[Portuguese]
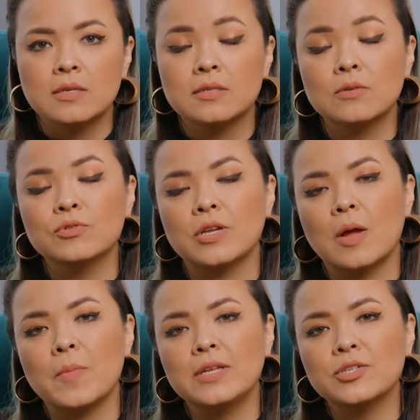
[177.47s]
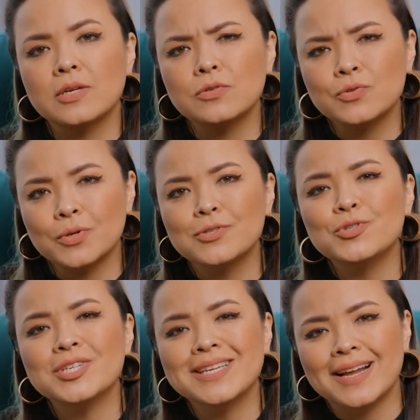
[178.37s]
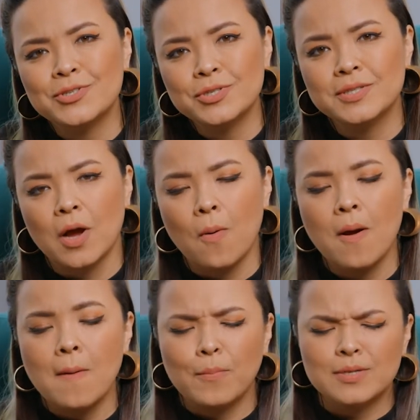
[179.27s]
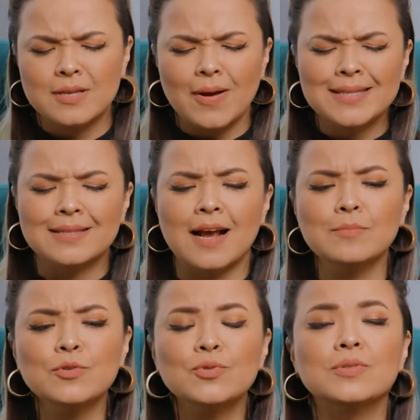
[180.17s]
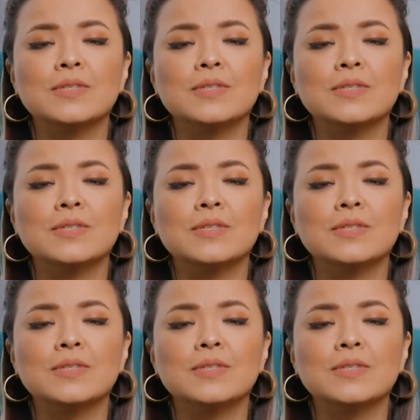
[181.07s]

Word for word: São geralmente canções de gratidão, pois ao entrarmos no